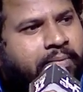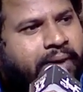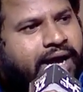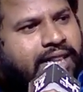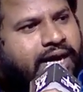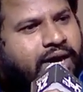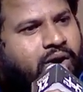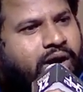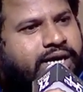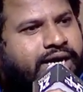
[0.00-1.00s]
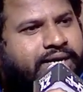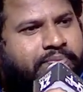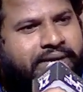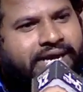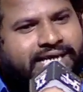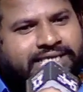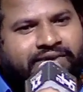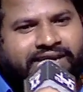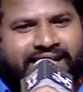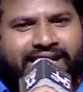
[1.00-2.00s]
బయలుదేరు అంటే ఏంటి ప్రీ రిలీజ్
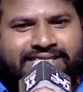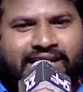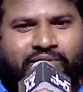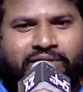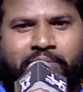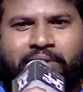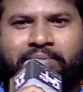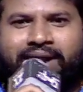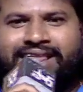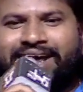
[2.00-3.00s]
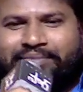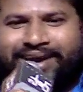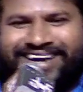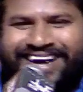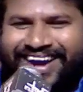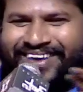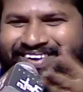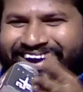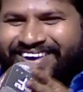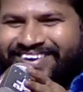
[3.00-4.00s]
ఈవెంట్ ఇంకా సగం ఉంది అప్పుడే బయలుదేరమంటున్నారు
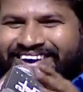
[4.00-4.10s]
అనుకున్నాను